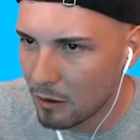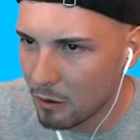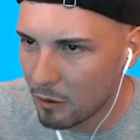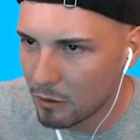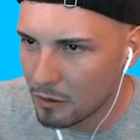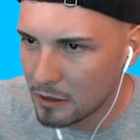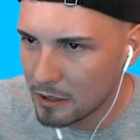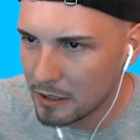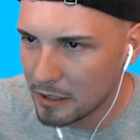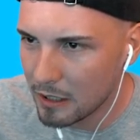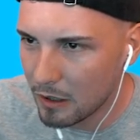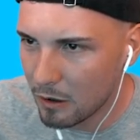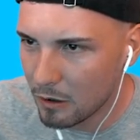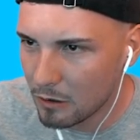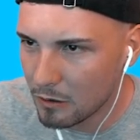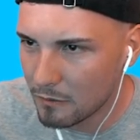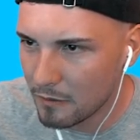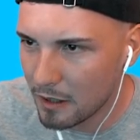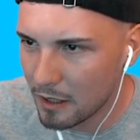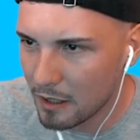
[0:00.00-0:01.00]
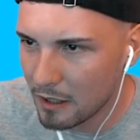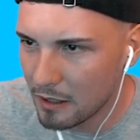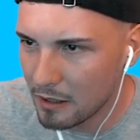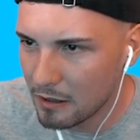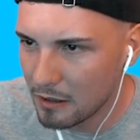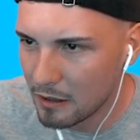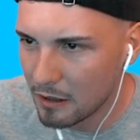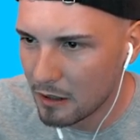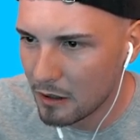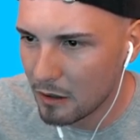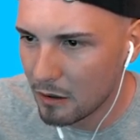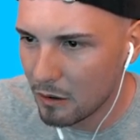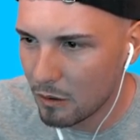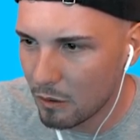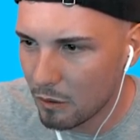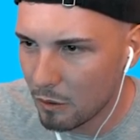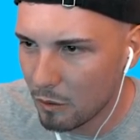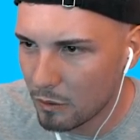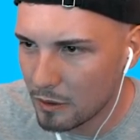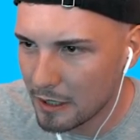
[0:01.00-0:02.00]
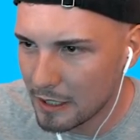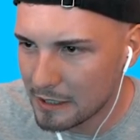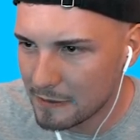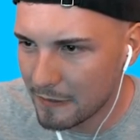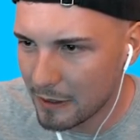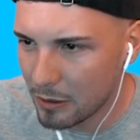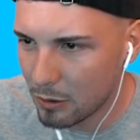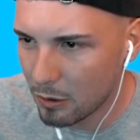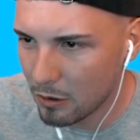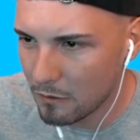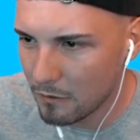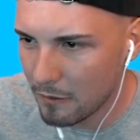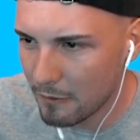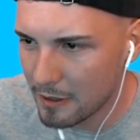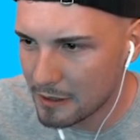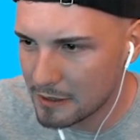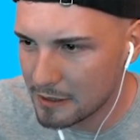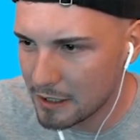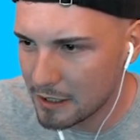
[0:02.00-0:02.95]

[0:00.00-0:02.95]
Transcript: und hier auch nochmal. Und jetzt mal gucken, wenn wir jetzt